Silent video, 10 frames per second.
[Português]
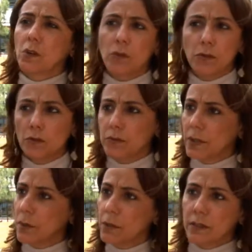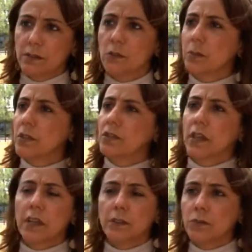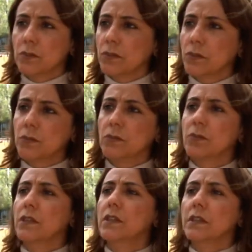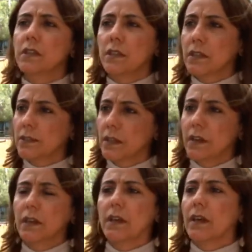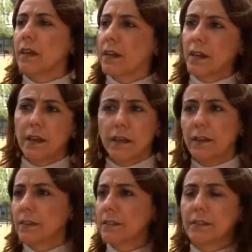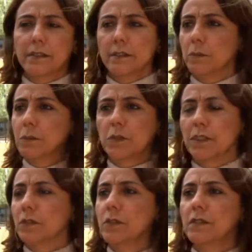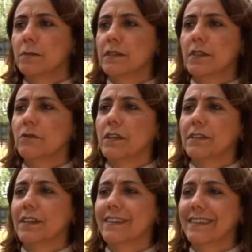com elaboração de projetos, consultorias, é muita coisa para ser feita.